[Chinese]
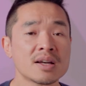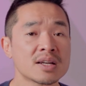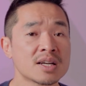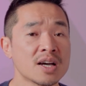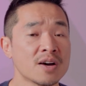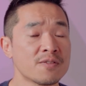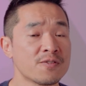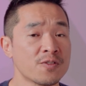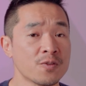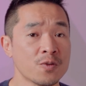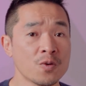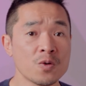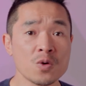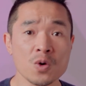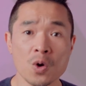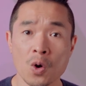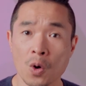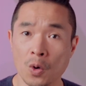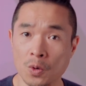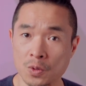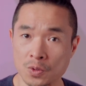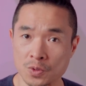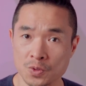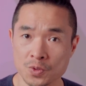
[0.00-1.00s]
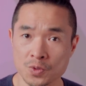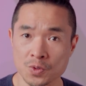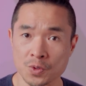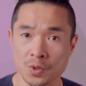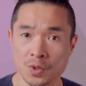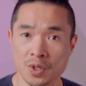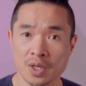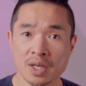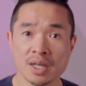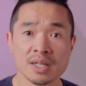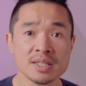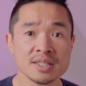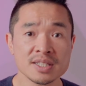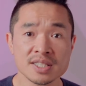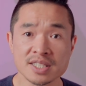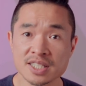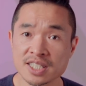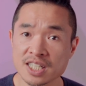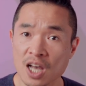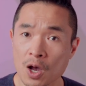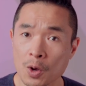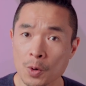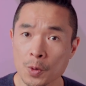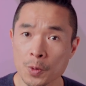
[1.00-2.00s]
克服恐惧、
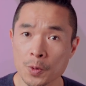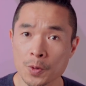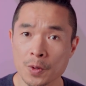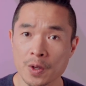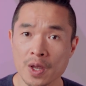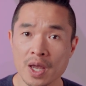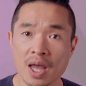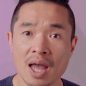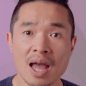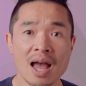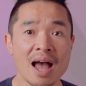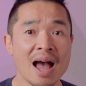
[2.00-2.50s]
焦虑